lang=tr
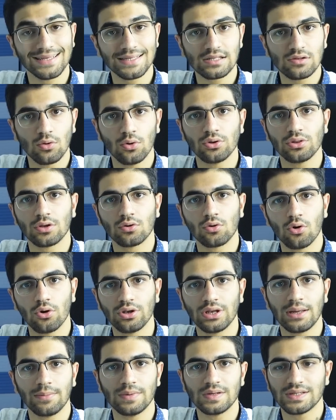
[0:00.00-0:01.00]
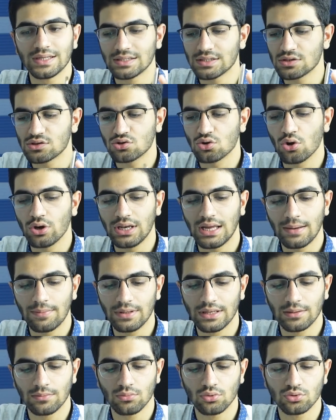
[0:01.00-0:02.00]
nesil oyunları oynayabileceğinizi
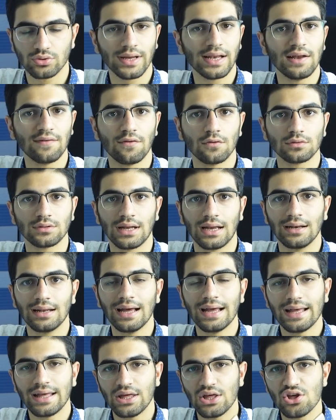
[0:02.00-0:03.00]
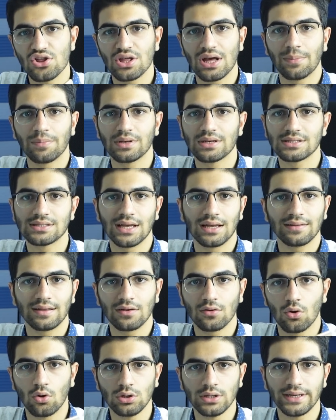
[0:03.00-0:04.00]
söyleyebilirim bu telefonlarla. İşlemcinin
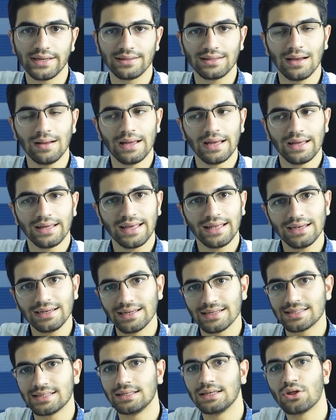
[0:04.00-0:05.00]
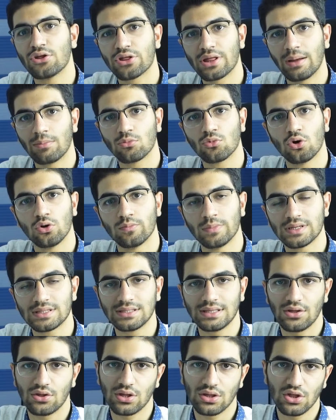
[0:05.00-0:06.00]
zaten olayı da yeni nesil işlemci
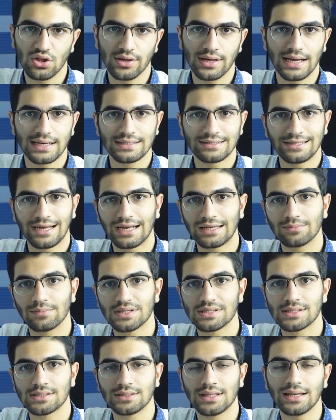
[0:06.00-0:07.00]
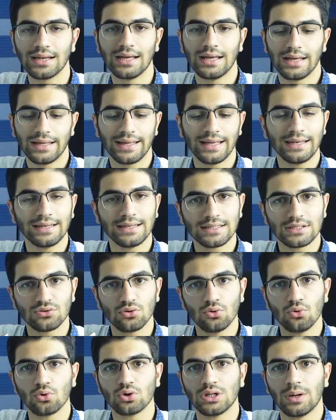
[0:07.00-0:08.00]
olması, işte GHz'in artmasından yeni
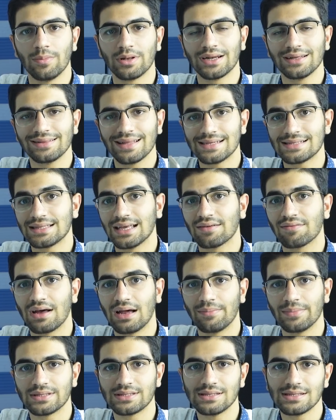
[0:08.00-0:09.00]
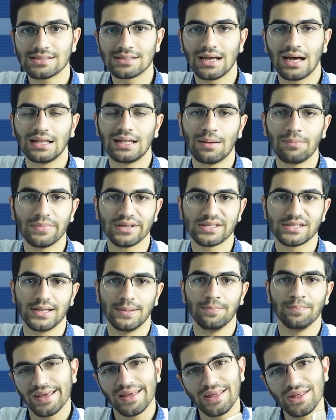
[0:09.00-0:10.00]
nesil uygulamalara destek vermesini
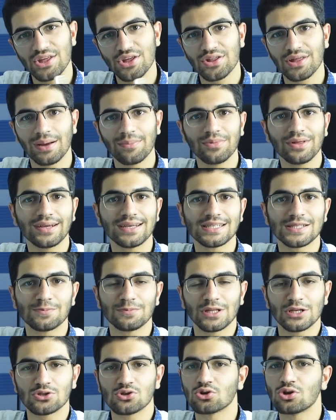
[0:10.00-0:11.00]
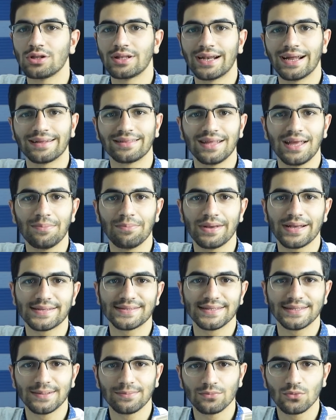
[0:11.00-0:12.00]
sağlanması. İşlemci kısmında son olarak değinmek
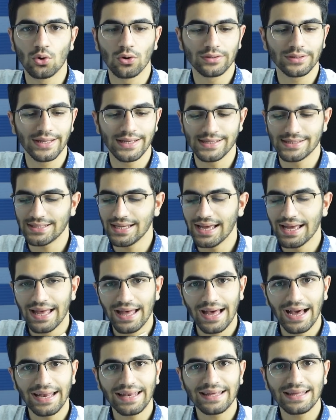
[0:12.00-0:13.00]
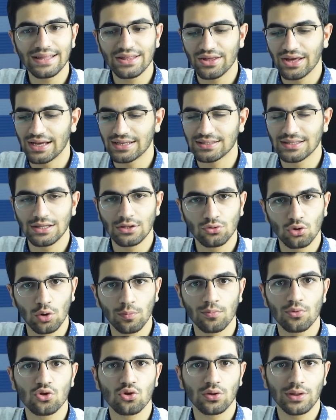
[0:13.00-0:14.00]
istediğim nokta ise her iki cihazda da
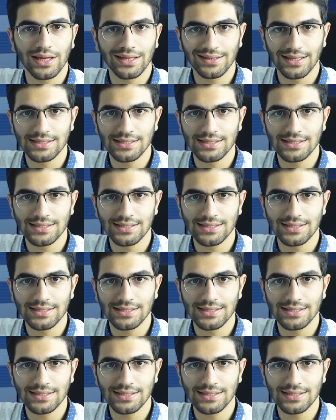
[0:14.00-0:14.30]
4.5G